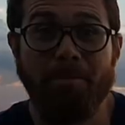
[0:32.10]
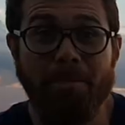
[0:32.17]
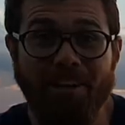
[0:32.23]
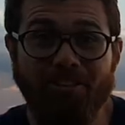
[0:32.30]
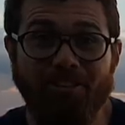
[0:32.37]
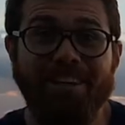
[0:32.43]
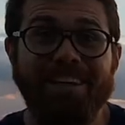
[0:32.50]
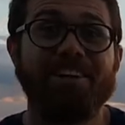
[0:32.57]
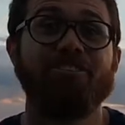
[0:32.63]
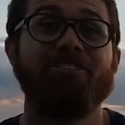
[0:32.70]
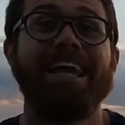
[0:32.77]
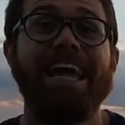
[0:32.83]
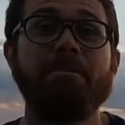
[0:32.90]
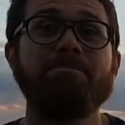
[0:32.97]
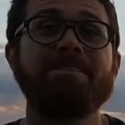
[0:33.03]
ir para as dicas,
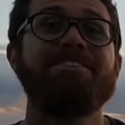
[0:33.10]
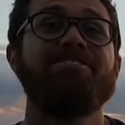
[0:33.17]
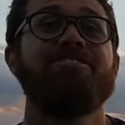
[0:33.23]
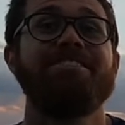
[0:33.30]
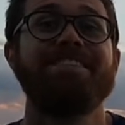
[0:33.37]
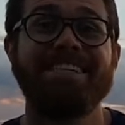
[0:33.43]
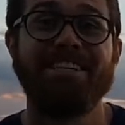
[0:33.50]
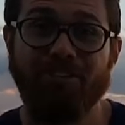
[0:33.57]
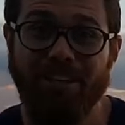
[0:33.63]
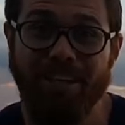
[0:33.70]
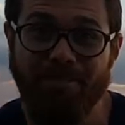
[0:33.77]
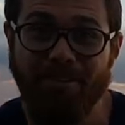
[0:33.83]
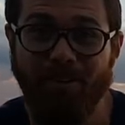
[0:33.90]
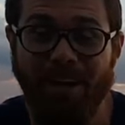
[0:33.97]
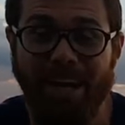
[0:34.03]
lembre-se de se
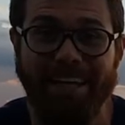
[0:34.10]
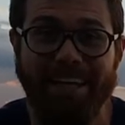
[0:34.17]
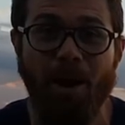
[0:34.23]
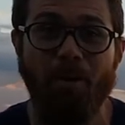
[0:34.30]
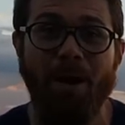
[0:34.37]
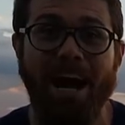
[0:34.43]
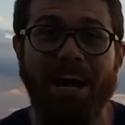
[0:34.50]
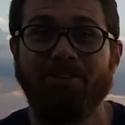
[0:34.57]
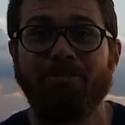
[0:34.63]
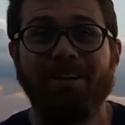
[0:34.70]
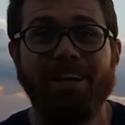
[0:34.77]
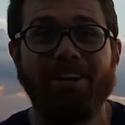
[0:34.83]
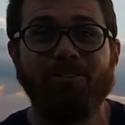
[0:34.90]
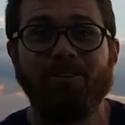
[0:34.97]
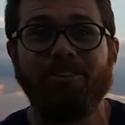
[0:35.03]
inscrever no canal,
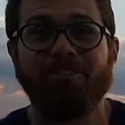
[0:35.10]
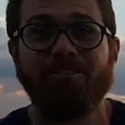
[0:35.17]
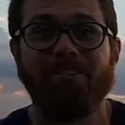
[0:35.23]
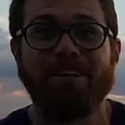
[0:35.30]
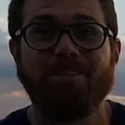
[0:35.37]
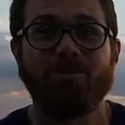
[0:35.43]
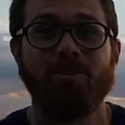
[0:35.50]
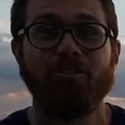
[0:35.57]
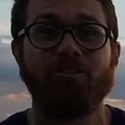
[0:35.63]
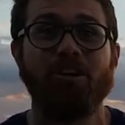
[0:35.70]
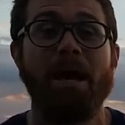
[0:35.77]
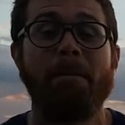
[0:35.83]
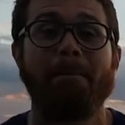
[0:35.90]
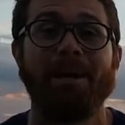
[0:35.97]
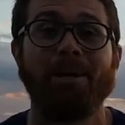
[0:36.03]
ativar as notificações
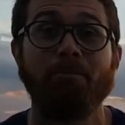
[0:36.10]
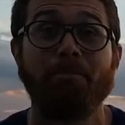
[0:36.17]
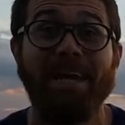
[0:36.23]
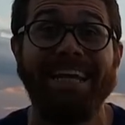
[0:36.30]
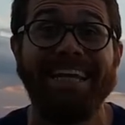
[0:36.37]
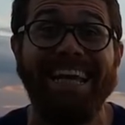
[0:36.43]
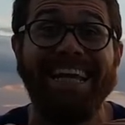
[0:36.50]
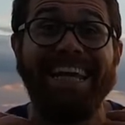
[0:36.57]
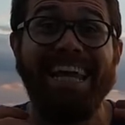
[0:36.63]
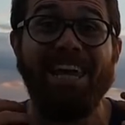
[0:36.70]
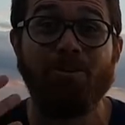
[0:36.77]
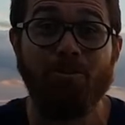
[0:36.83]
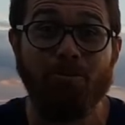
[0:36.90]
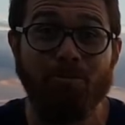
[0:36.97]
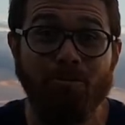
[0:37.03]
para não perder
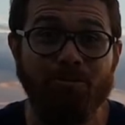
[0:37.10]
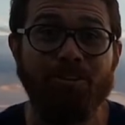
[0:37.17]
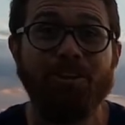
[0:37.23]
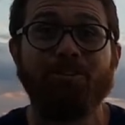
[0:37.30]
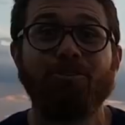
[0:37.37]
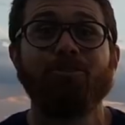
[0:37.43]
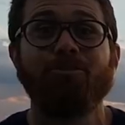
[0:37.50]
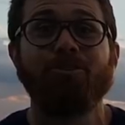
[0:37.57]
nenhum vídeo no